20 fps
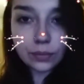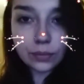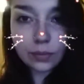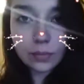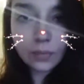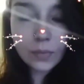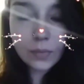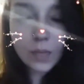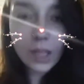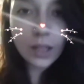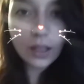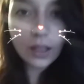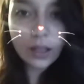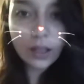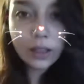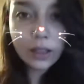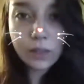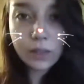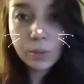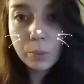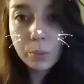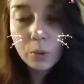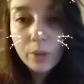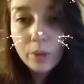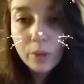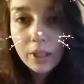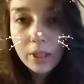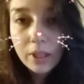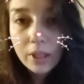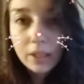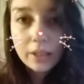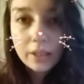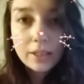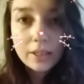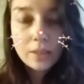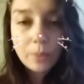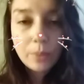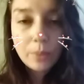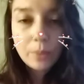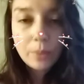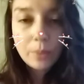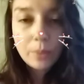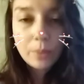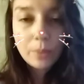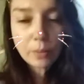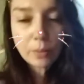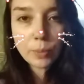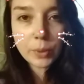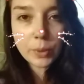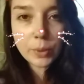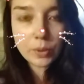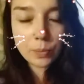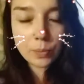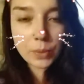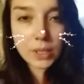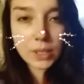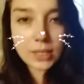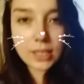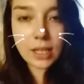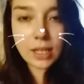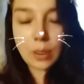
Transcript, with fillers: э, этого блогера к себе там, да, в подписке,